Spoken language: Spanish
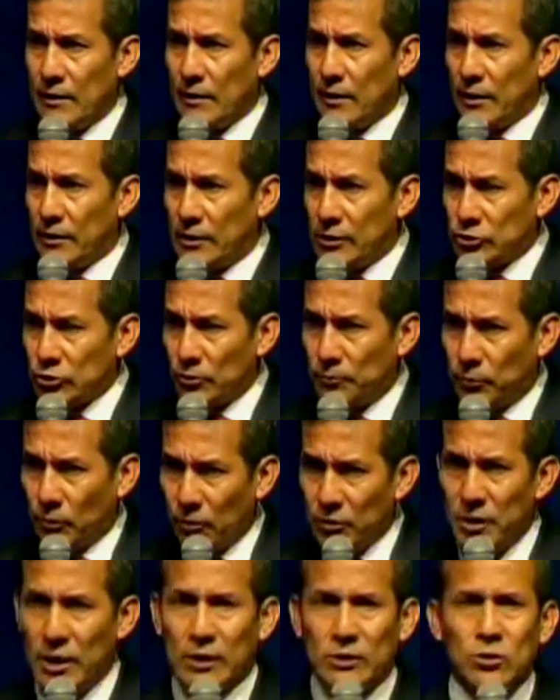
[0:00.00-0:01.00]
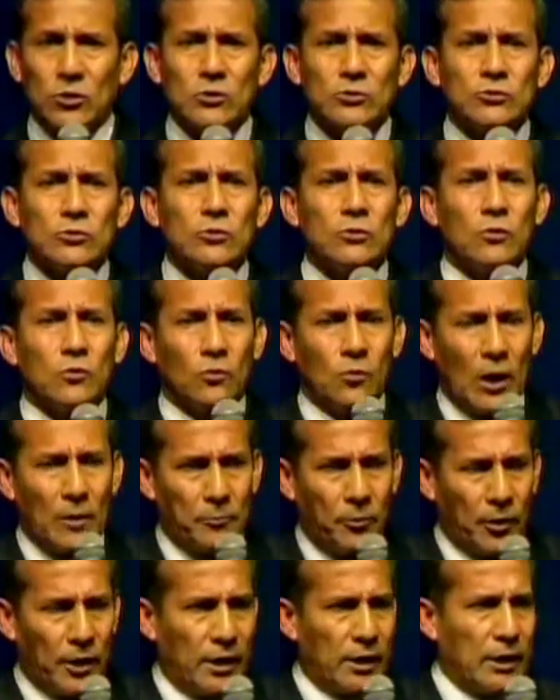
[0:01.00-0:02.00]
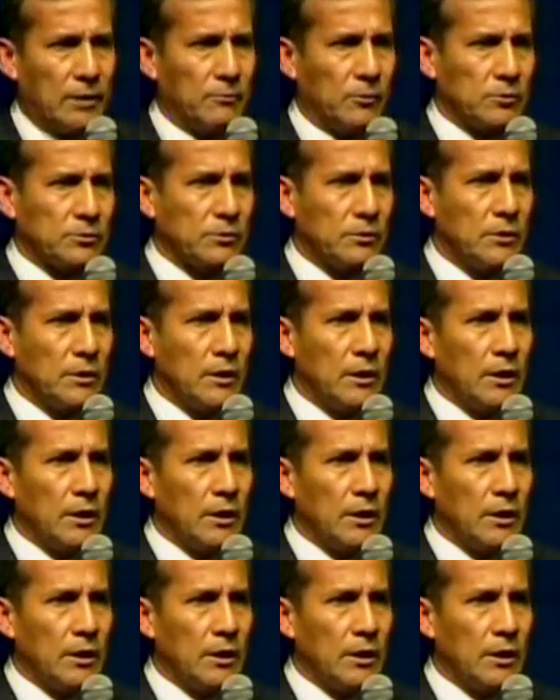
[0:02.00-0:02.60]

En esos proyectos apoyaremos.